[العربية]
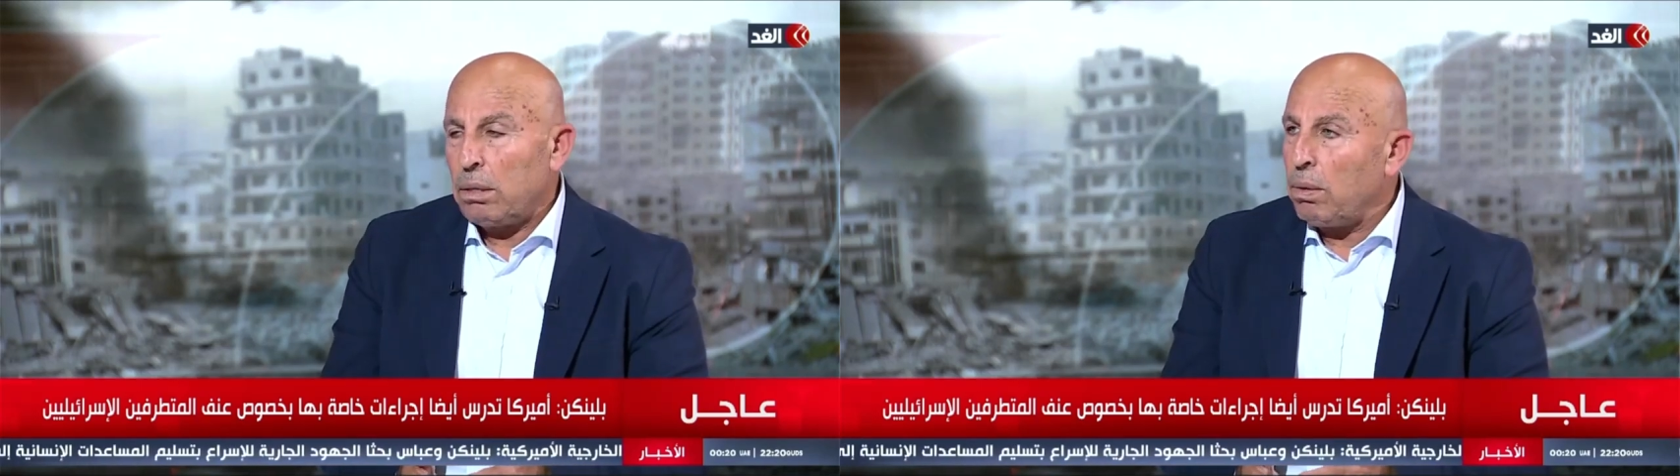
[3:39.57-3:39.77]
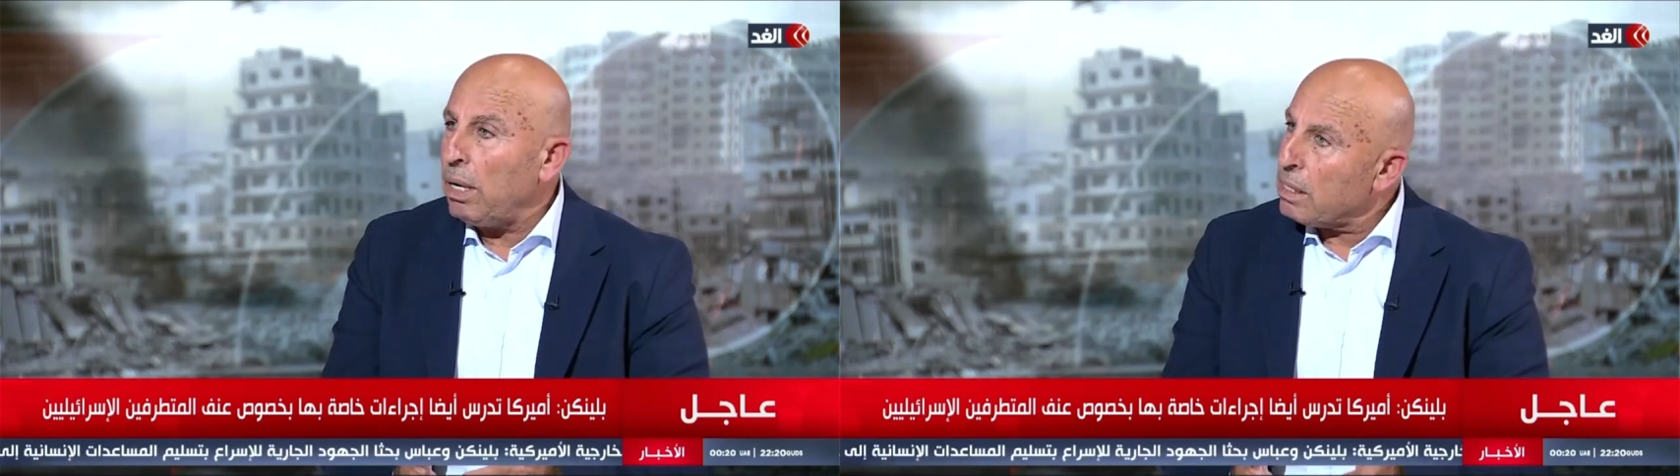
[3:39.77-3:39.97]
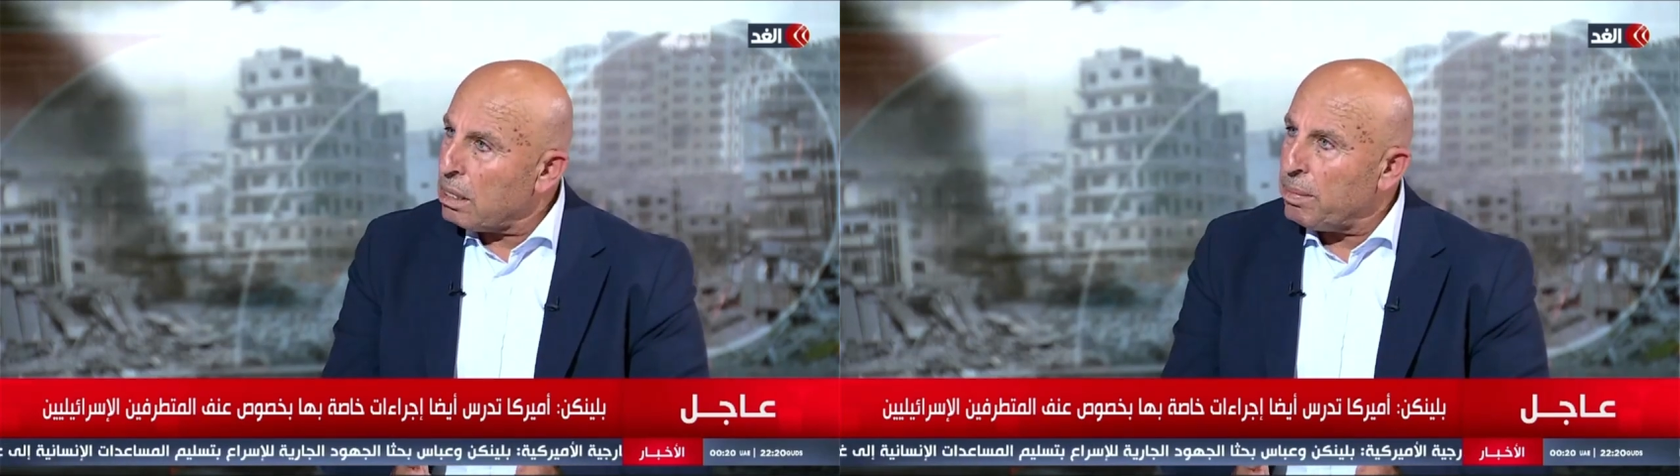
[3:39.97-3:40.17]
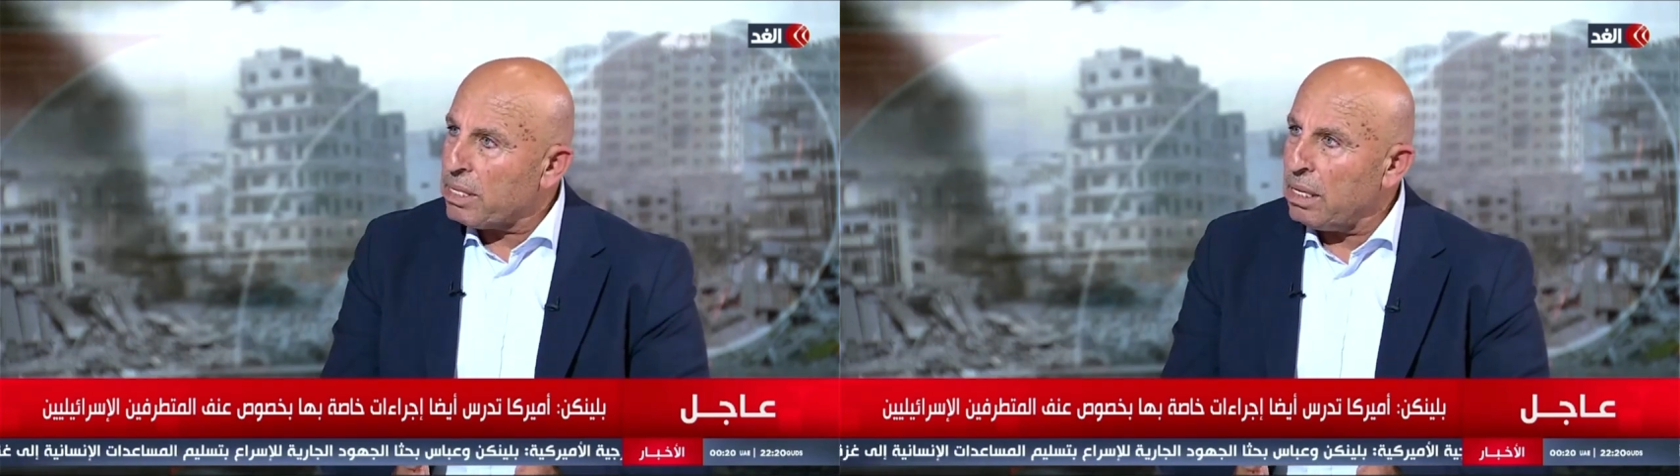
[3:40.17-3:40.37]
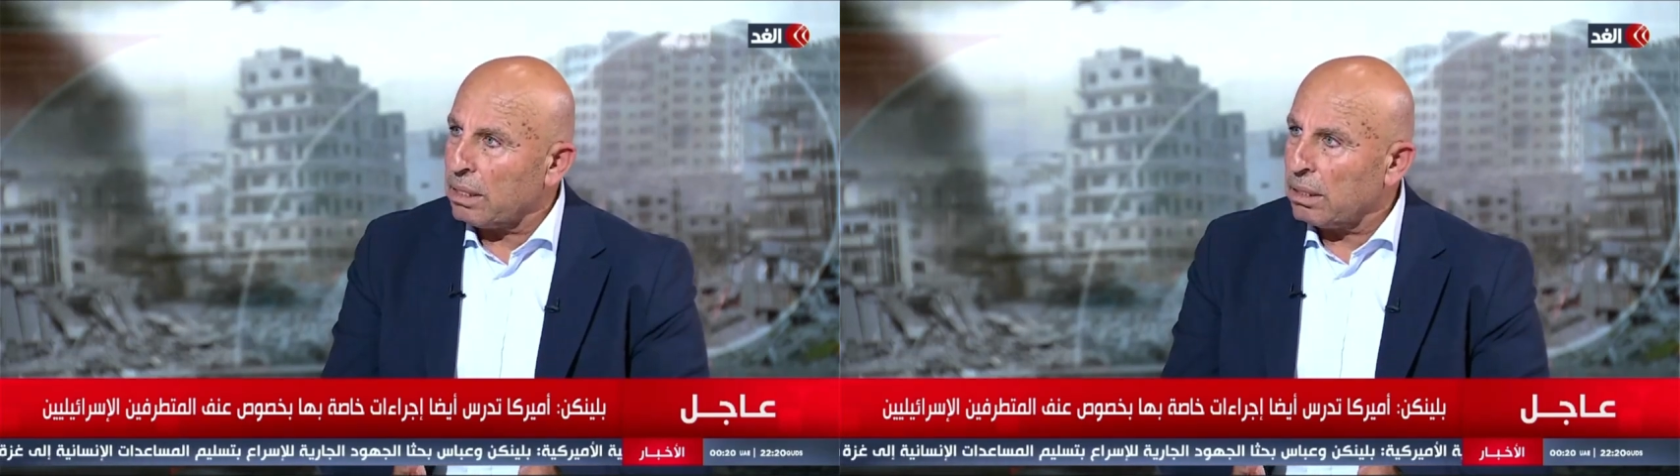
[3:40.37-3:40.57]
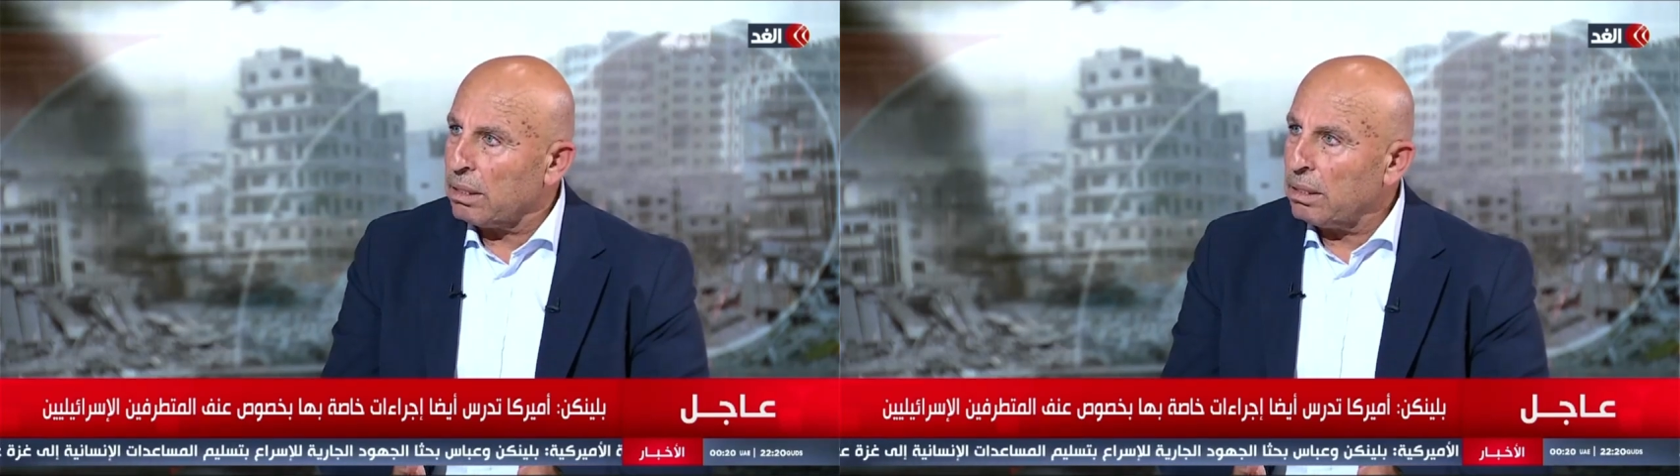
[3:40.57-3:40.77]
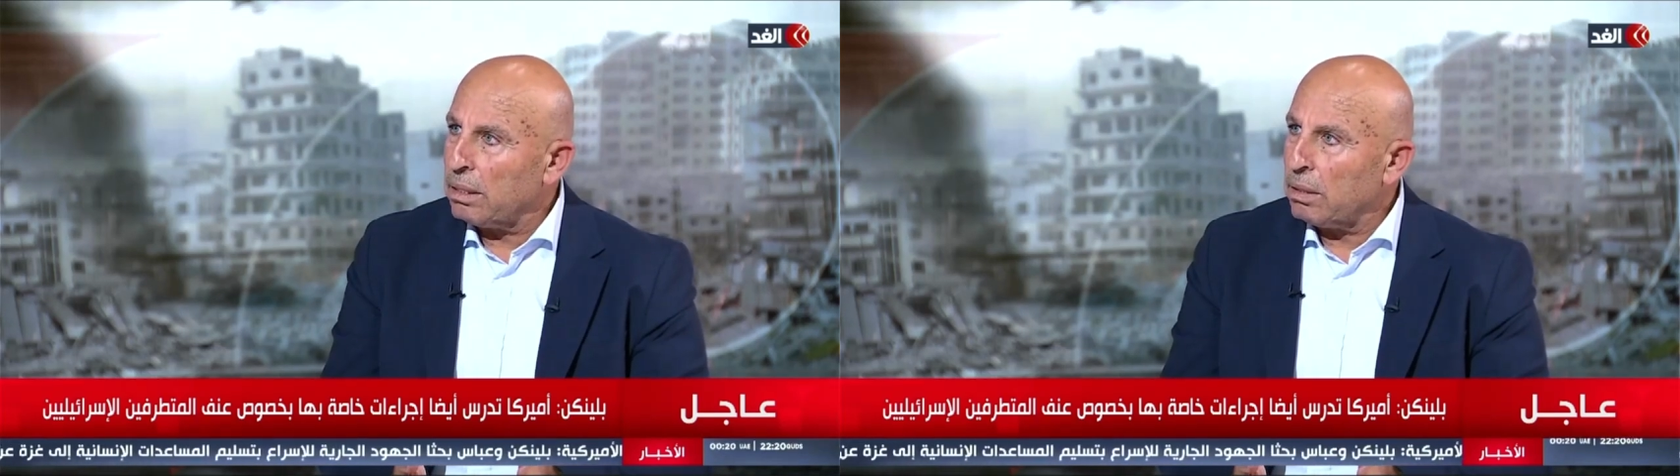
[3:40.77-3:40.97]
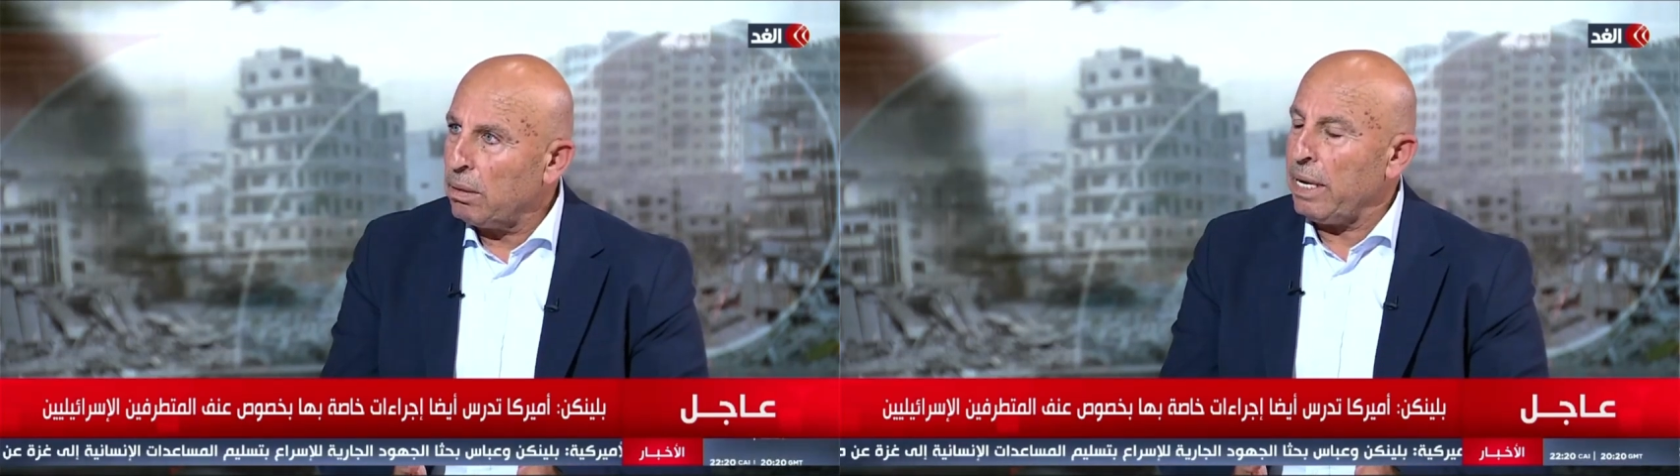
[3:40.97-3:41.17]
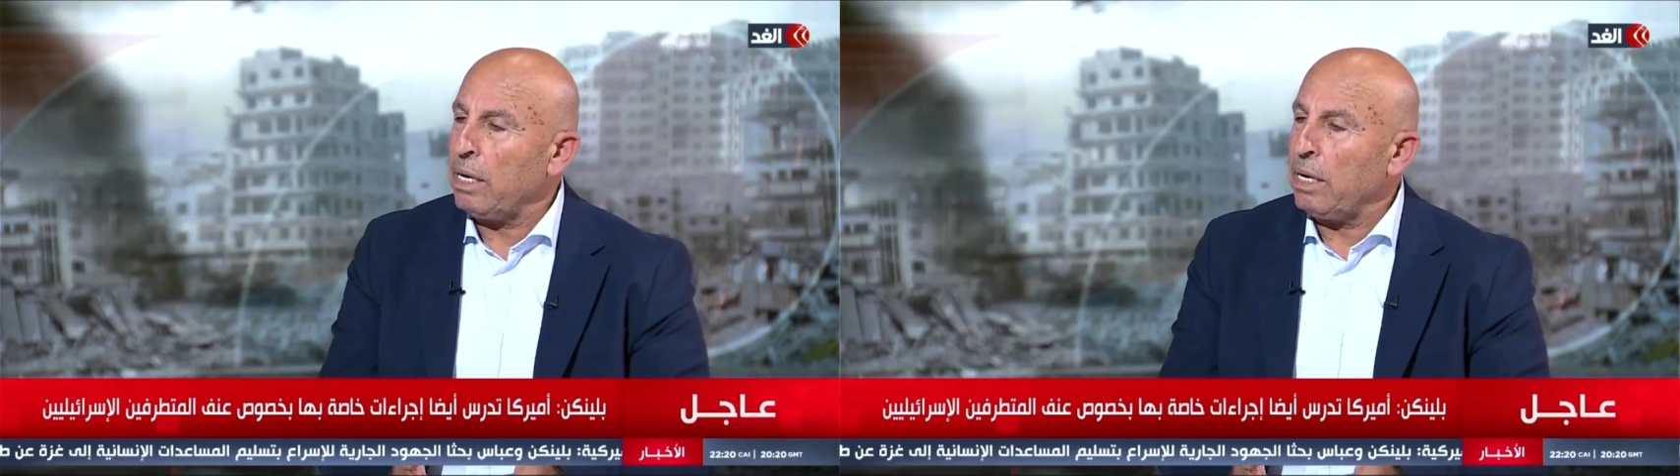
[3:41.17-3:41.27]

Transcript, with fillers: هو ليس بسيط كل تأكيد.